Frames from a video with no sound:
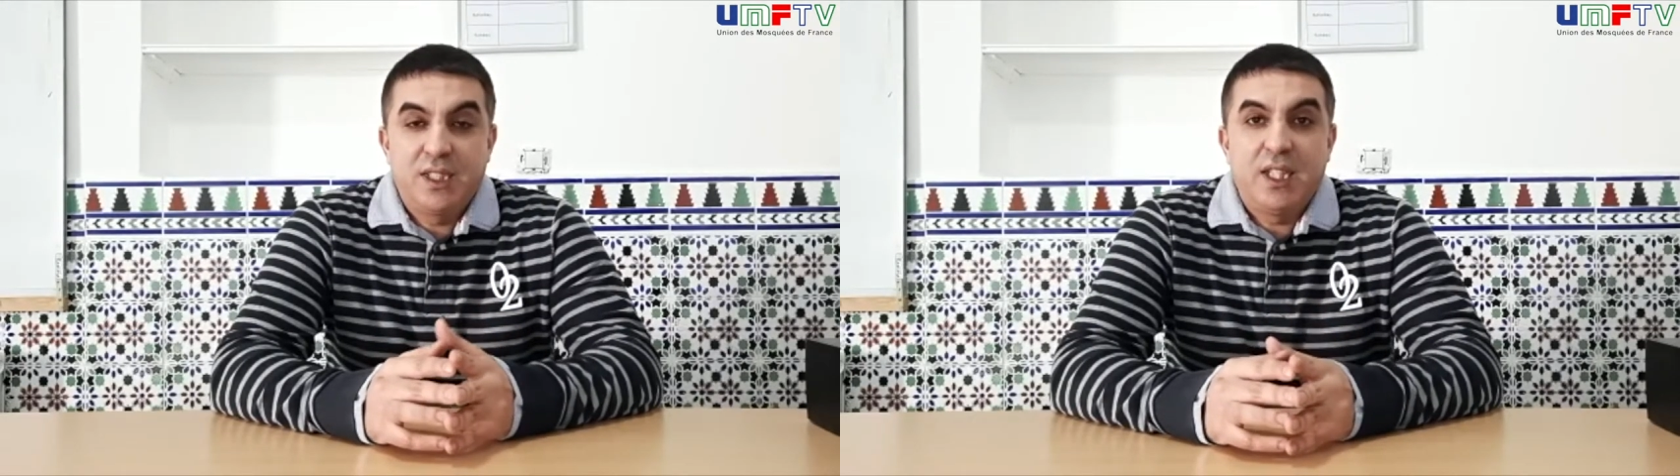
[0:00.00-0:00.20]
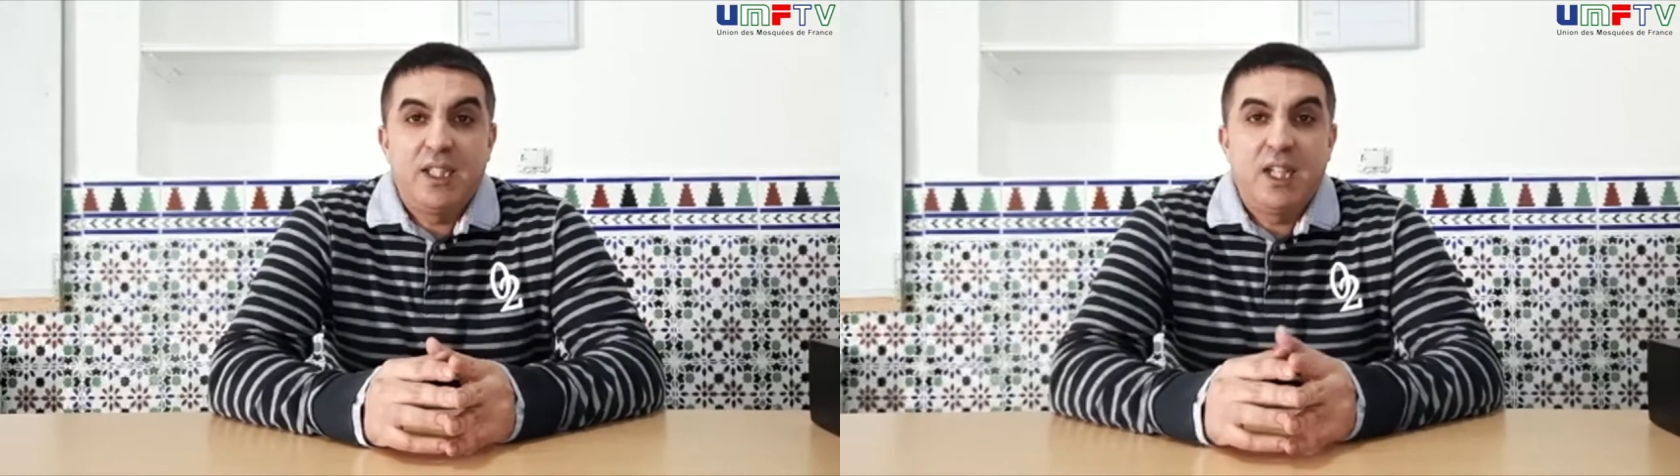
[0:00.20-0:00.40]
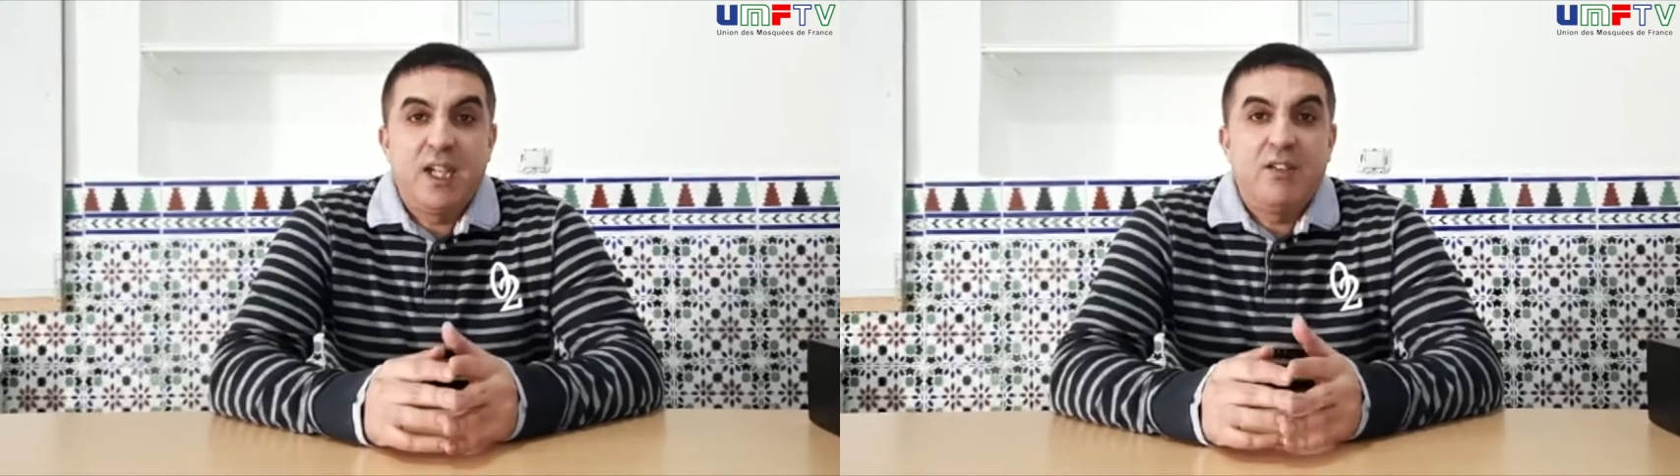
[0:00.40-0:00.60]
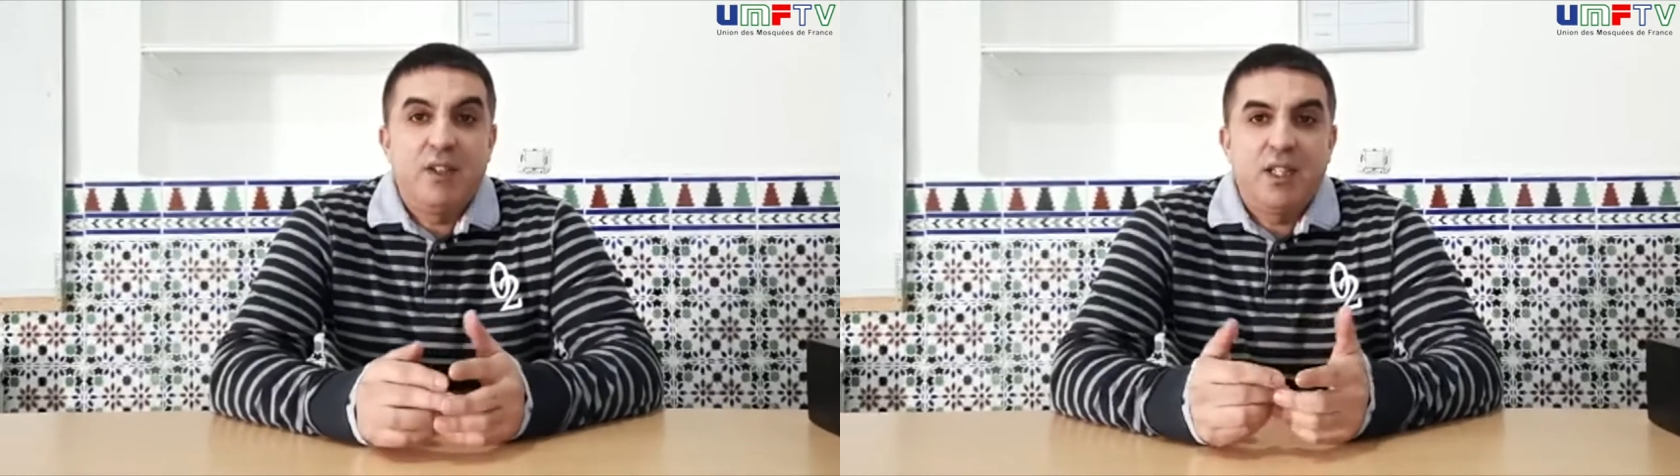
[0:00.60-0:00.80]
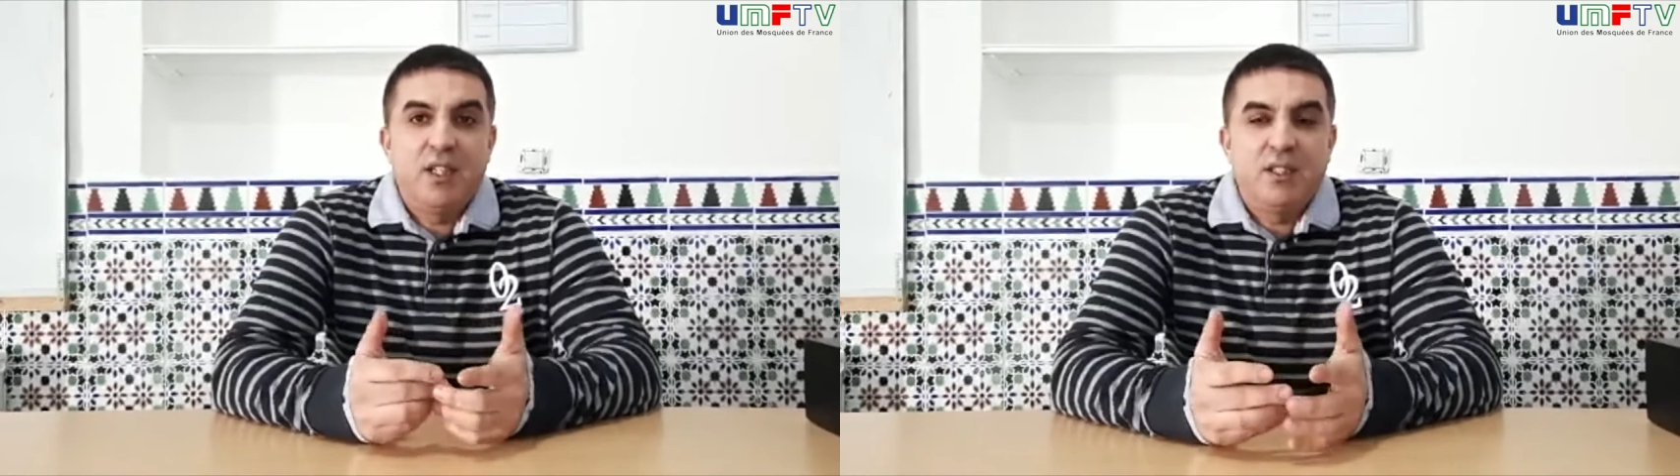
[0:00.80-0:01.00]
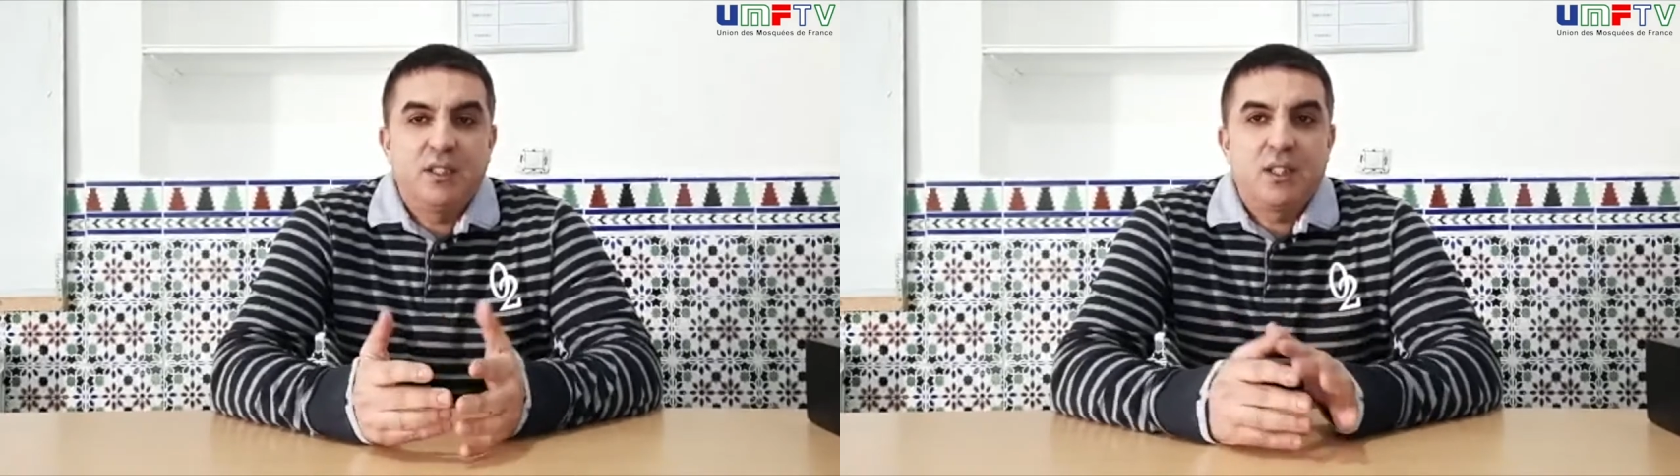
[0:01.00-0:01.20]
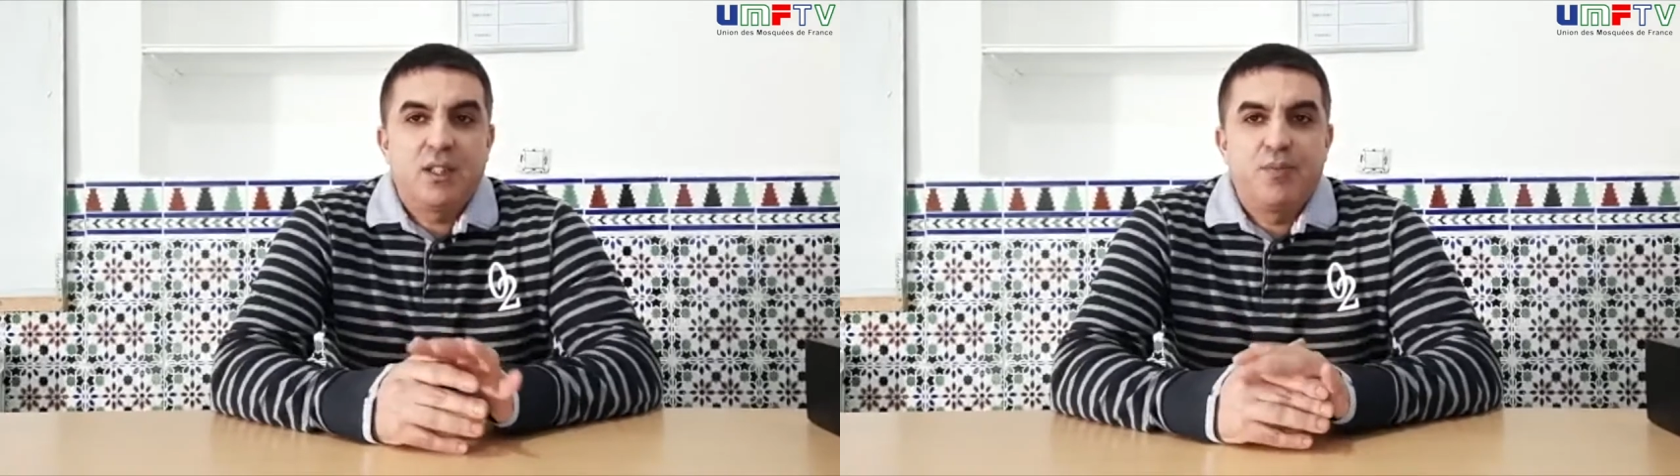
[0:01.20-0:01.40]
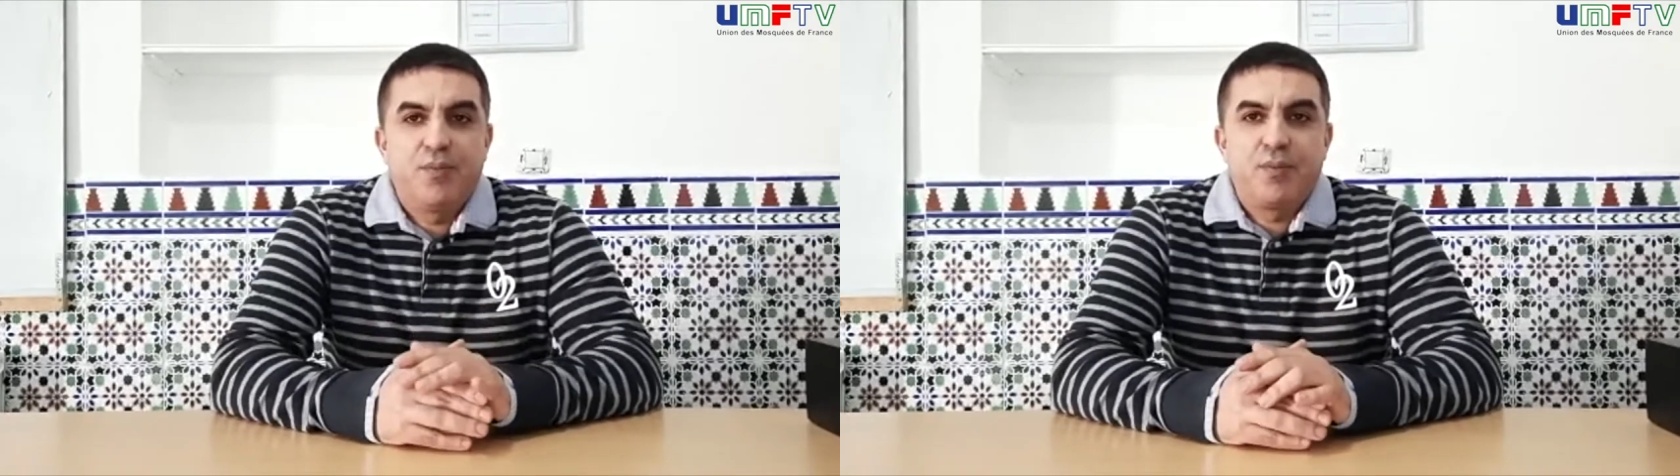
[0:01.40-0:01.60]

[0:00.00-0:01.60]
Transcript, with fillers: traitaient avec les autres.